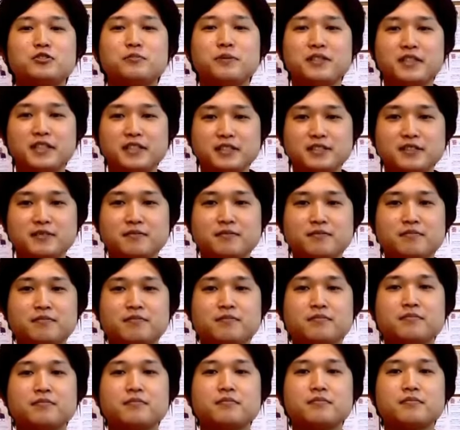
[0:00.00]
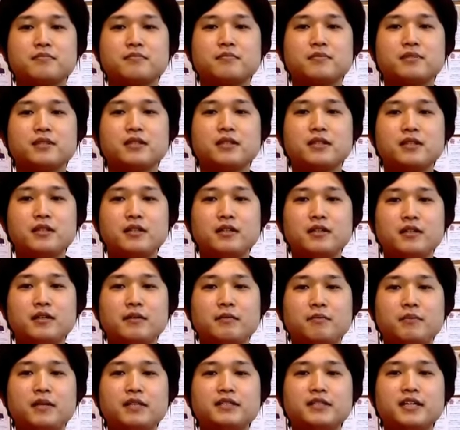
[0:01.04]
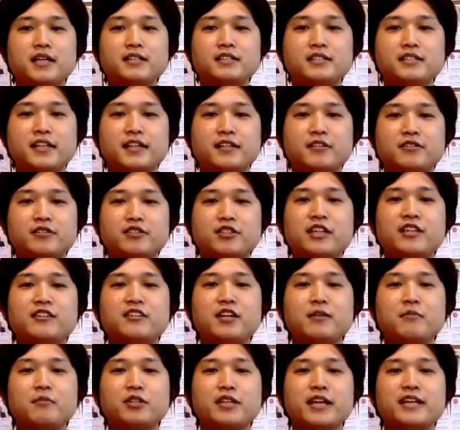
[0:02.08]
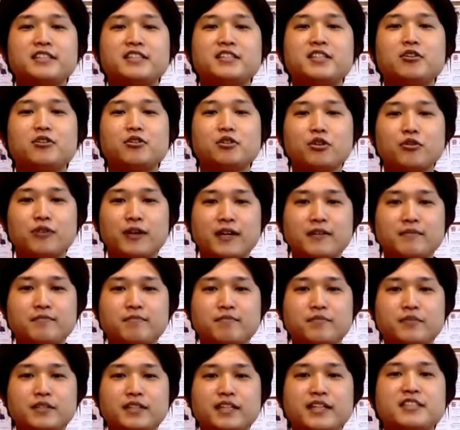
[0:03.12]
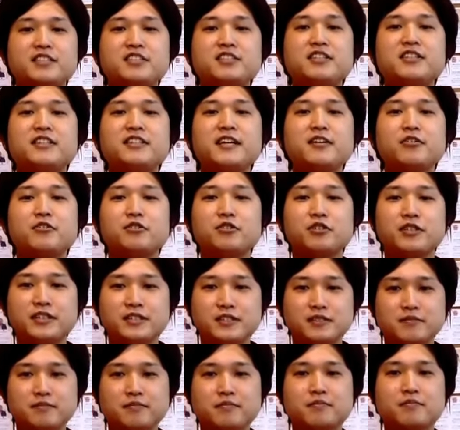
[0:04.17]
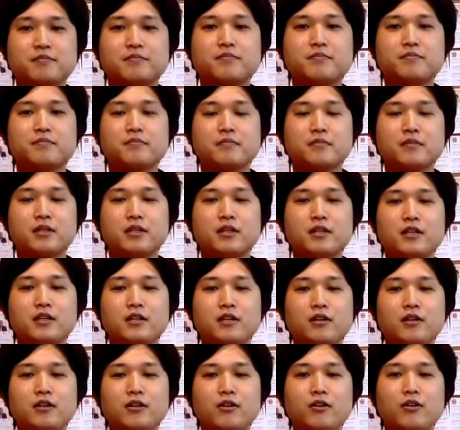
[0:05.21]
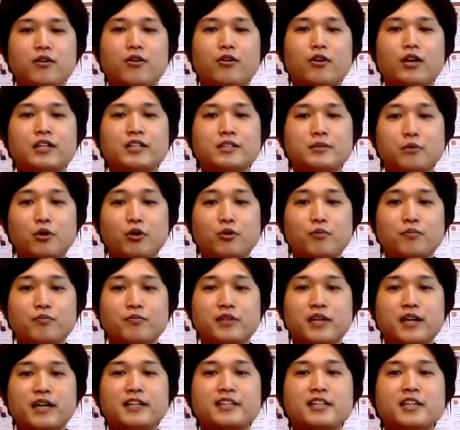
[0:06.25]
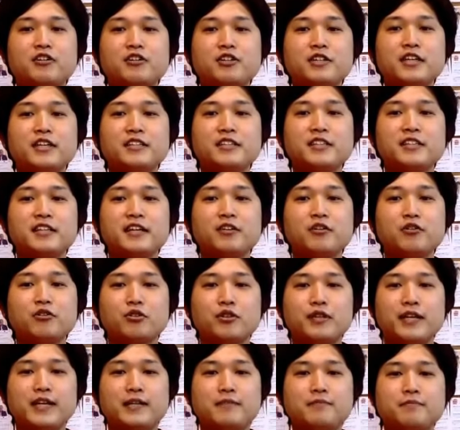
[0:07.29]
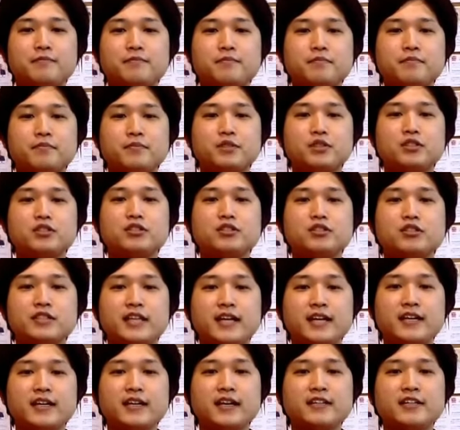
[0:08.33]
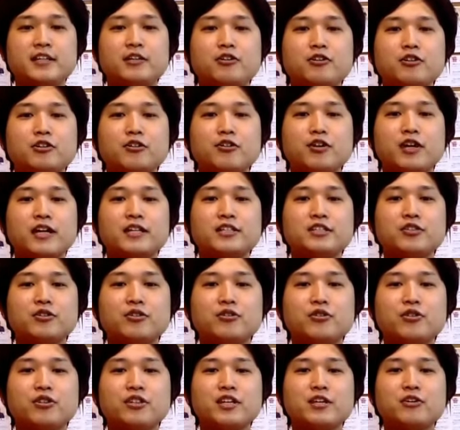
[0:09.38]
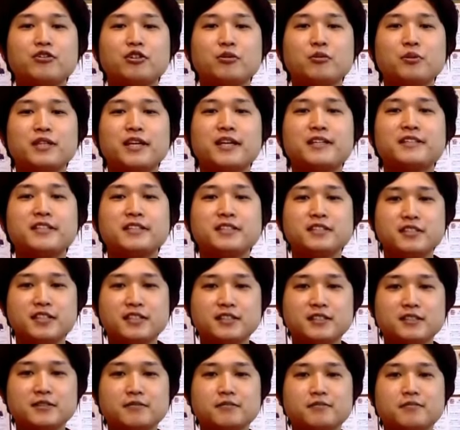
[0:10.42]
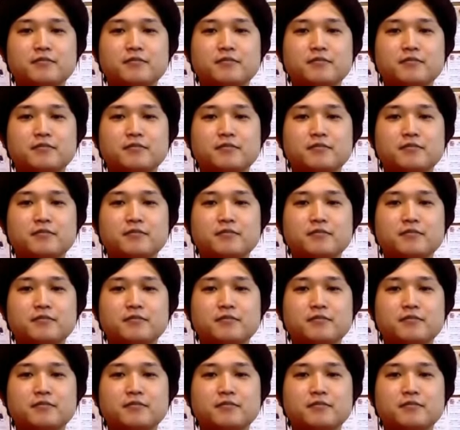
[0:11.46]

すめです。マッサージでくれぐれも大事なことは、やりすぎないことです。他にも、体を冷やさないことや、頭痛や肩こりの解消といったことも大切です。